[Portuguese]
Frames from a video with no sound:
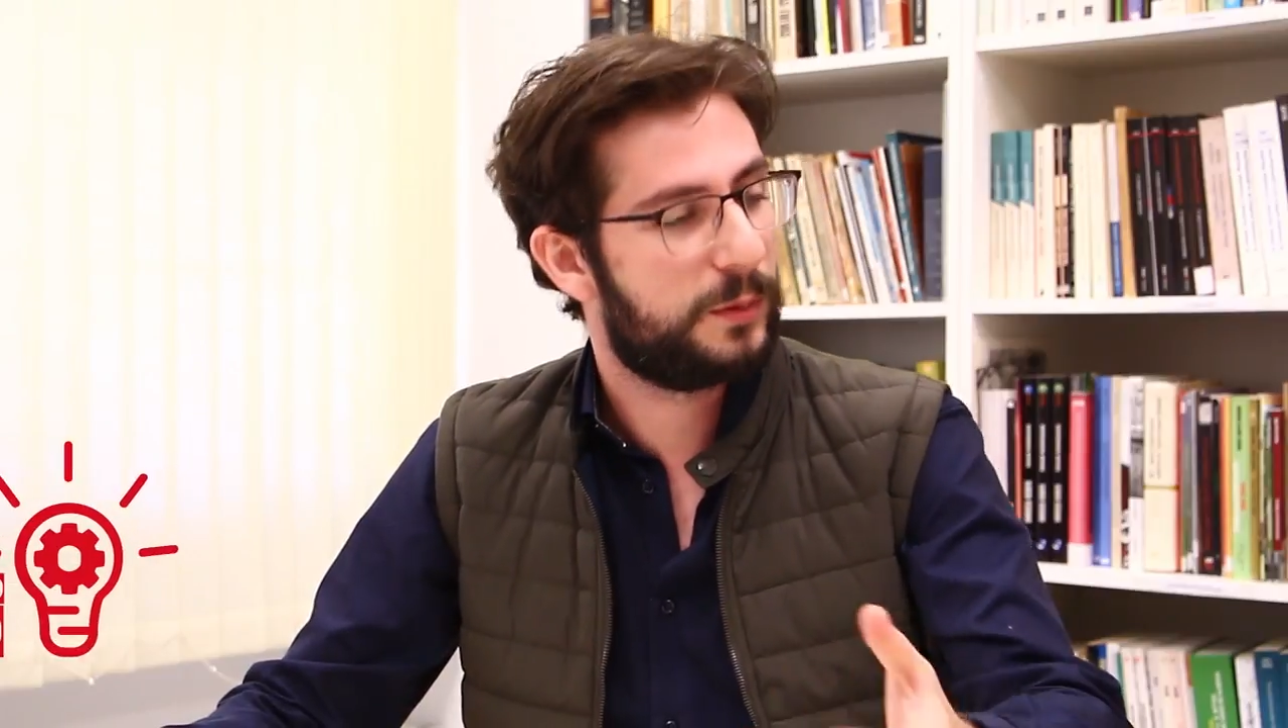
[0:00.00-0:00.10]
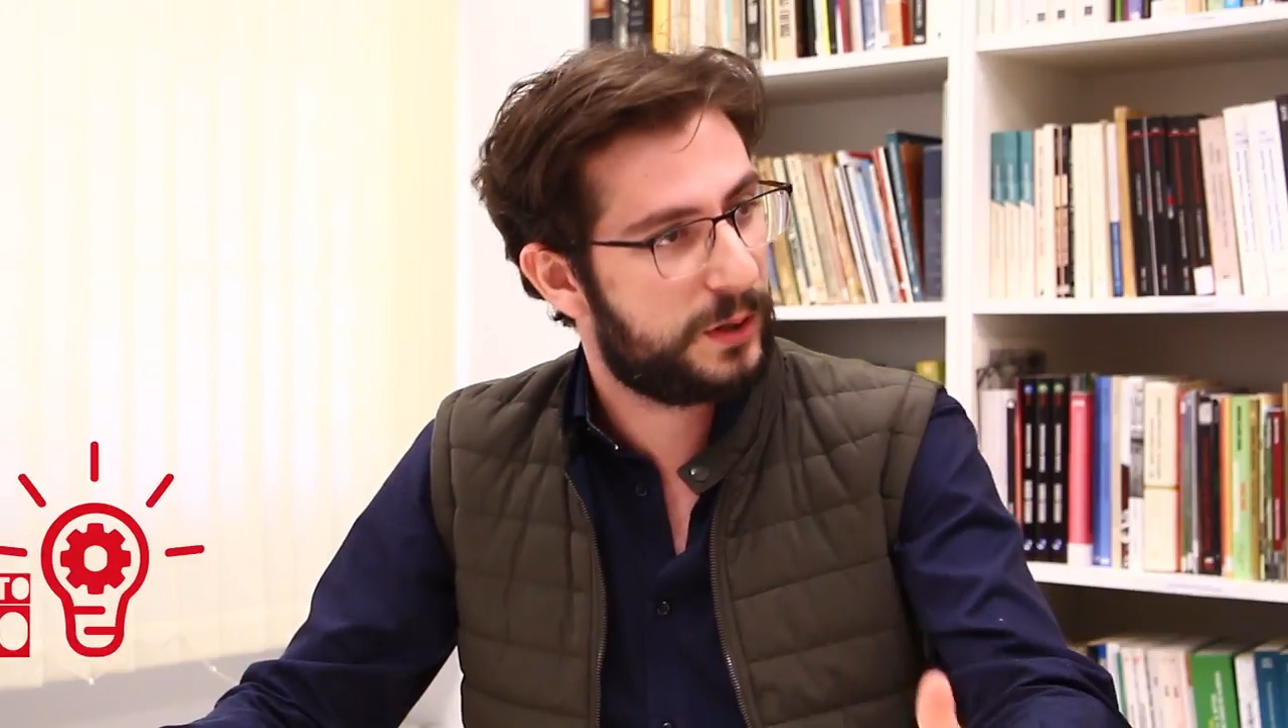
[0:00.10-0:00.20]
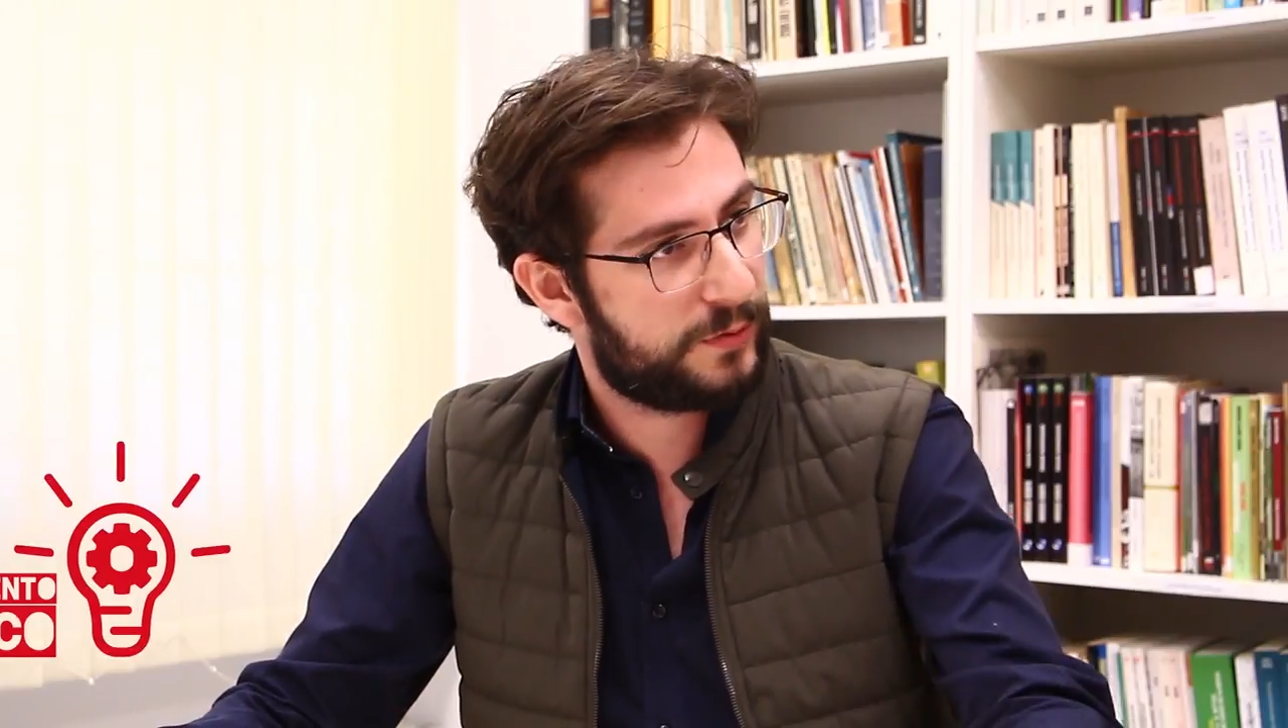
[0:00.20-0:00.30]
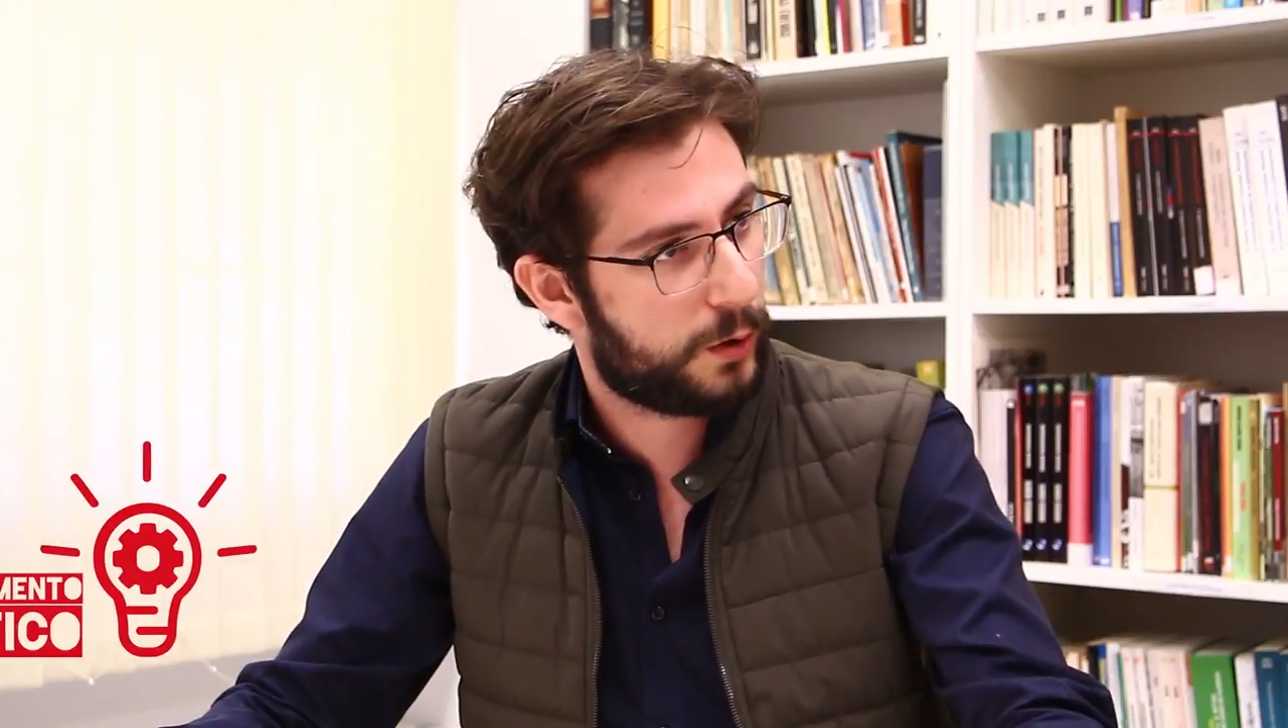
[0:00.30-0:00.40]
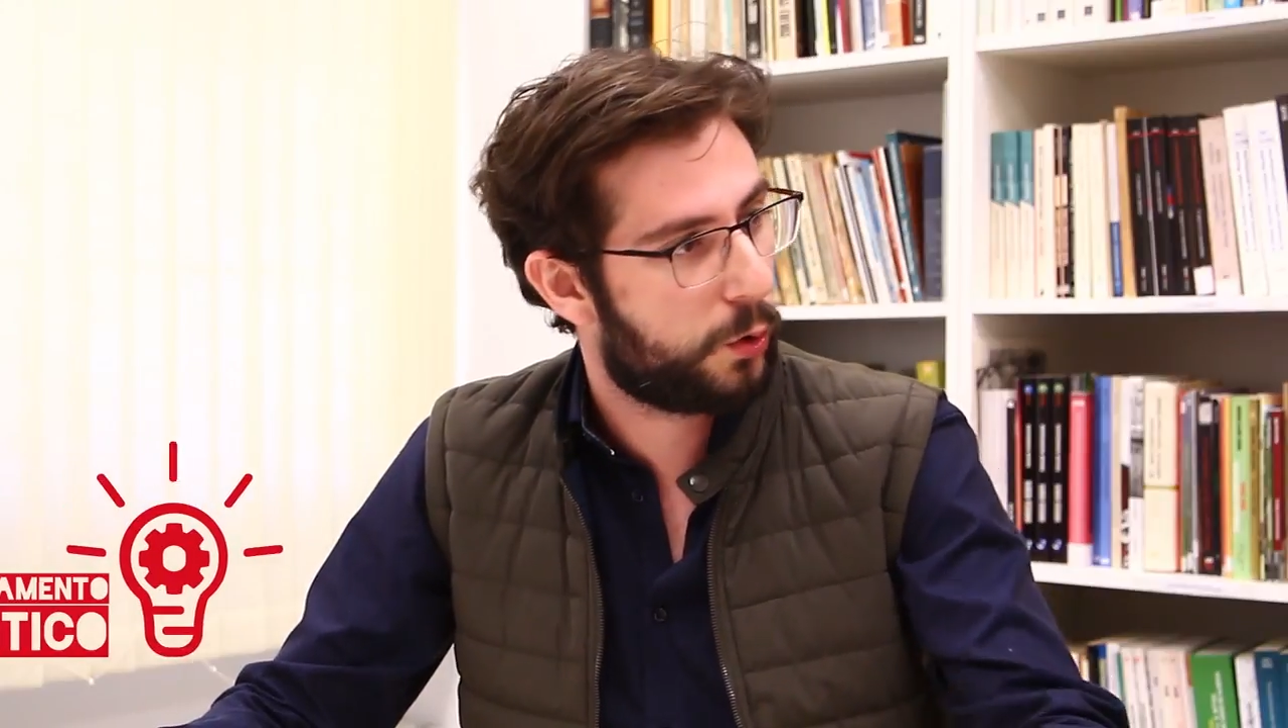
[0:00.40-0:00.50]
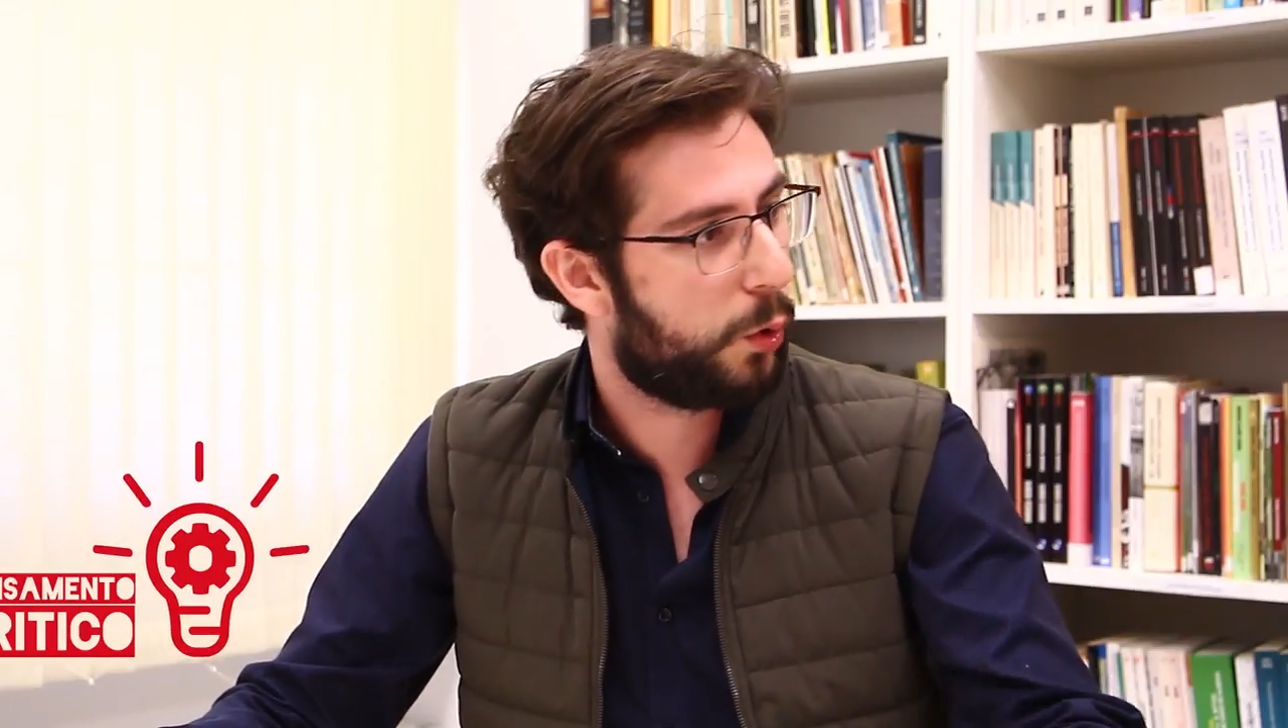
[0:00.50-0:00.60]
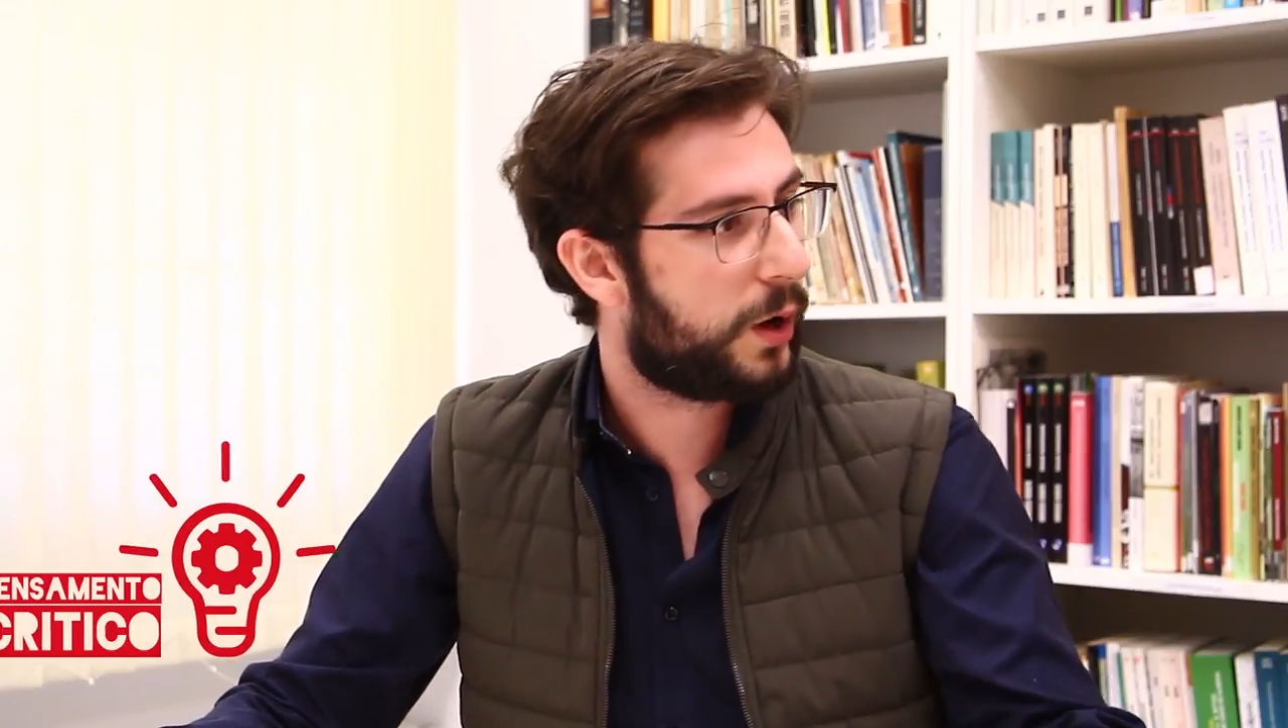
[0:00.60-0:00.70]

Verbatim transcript: também vai